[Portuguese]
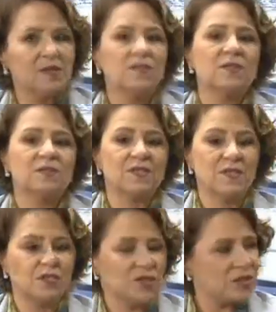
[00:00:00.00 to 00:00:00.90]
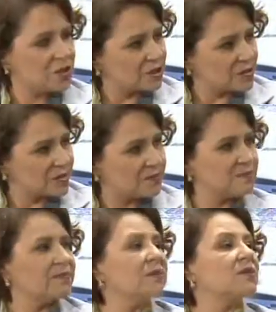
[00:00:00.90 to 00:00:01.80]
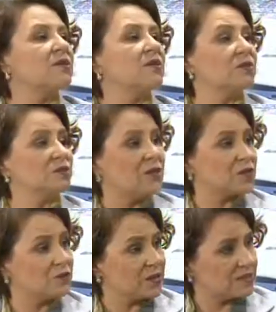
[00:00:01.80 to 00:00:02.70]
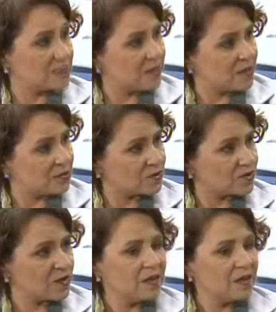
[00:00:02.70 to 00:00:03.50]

São estatísticas, são resultados financeiros,